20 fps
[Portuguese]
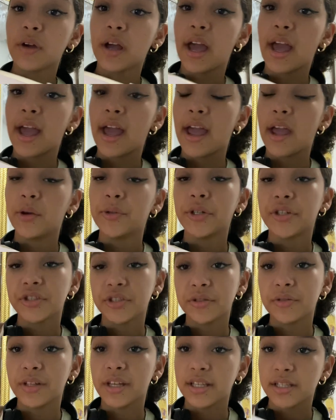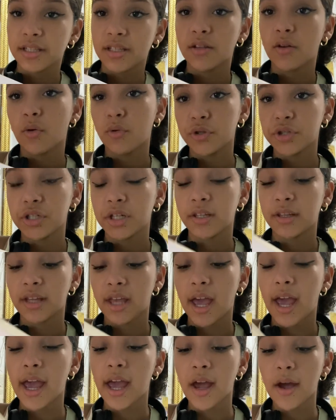É, eu tô achando que esse Ocean
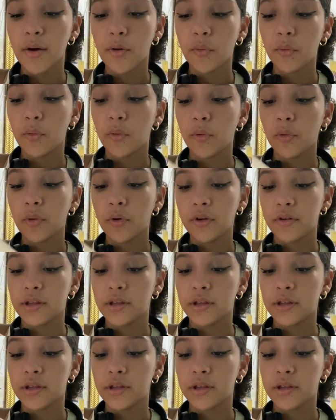é o